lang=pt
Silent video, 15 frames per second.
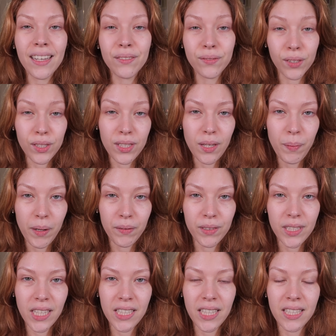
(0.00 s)
vou dizer para
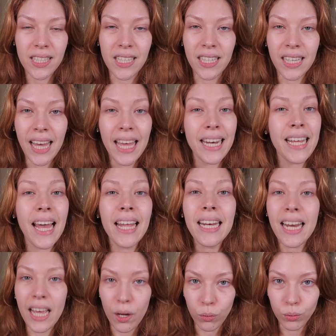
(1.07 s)
vocês assim, ele é
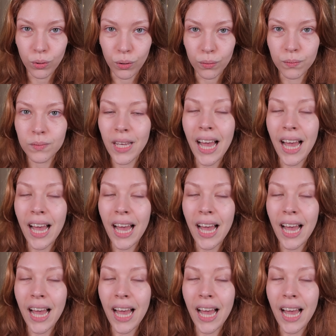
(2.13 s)
neutro.